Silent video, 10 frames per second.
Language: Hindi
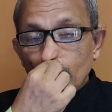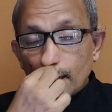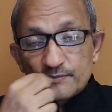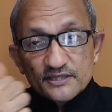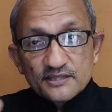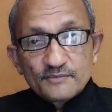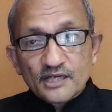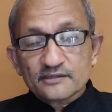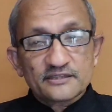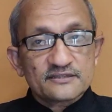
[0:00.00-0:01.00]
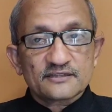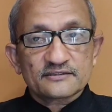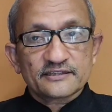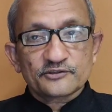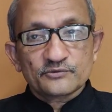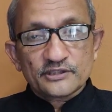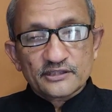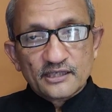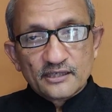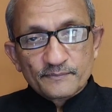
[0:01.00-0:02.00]
आप इससे भाग नहीं सकते क्योंकि
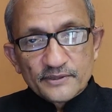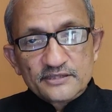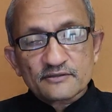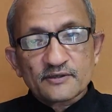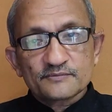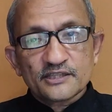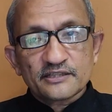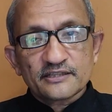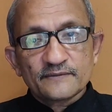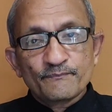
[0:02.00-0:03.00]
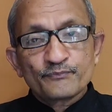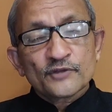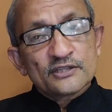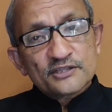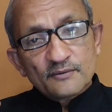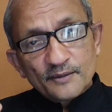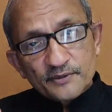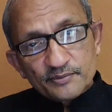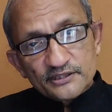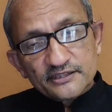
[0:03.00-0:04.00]
ये आपकी जवाबदारी है जब
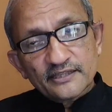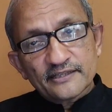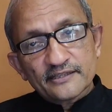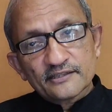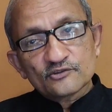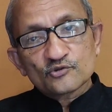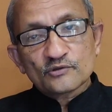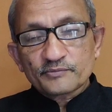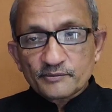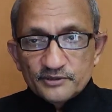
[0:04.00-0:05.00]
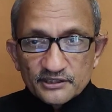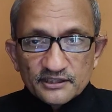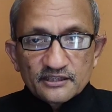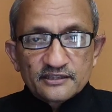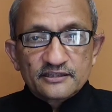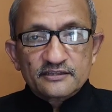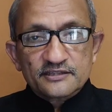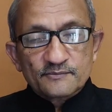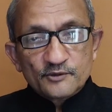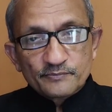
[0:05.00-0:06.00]
आपके पति हैं तो आपके पति करेंगे
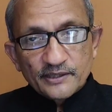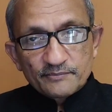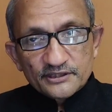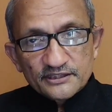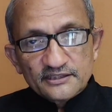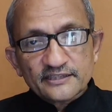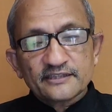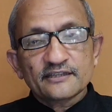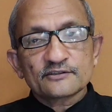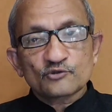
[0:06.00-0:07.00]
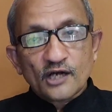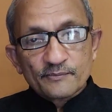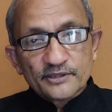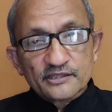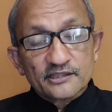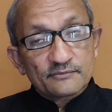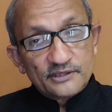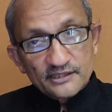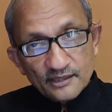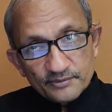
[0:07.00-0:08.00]
जब आपके पति नहीं हैं तो आप करेंगे
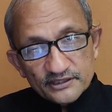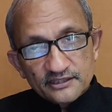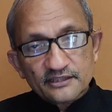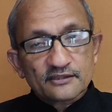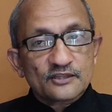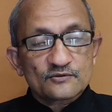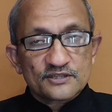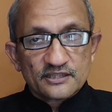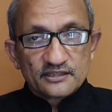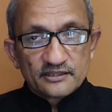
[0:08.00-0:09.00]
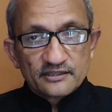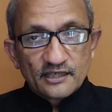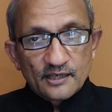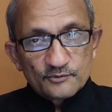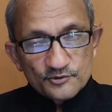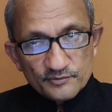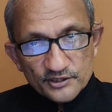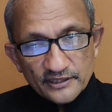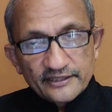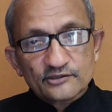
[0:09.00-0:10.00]
भले आप पति के अकाउंट से करें आप उसमें
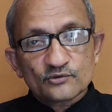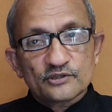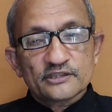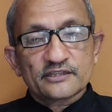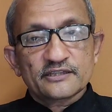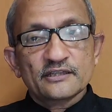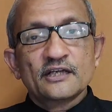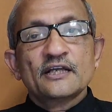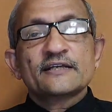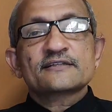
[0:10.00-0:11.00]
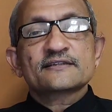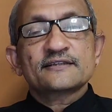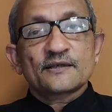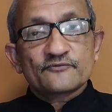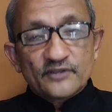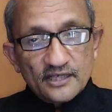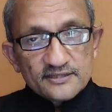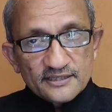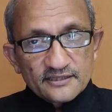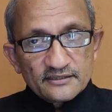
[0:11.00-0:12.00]
सेकेंड होल्डर हैं इसीलिए आप वहाँ
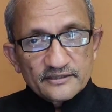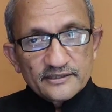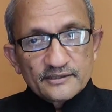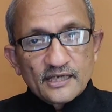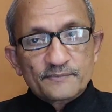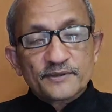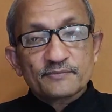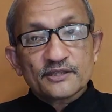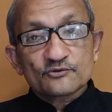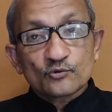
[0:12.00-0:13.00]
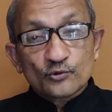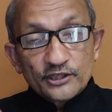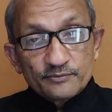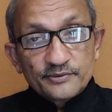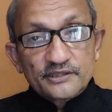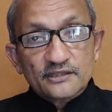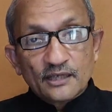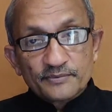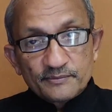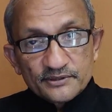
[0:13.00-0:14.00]
से कर रहे हैं आपके पास ओ
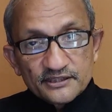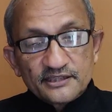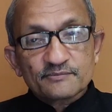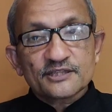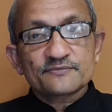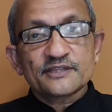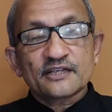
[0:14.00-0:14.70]
आपके पति के पास भी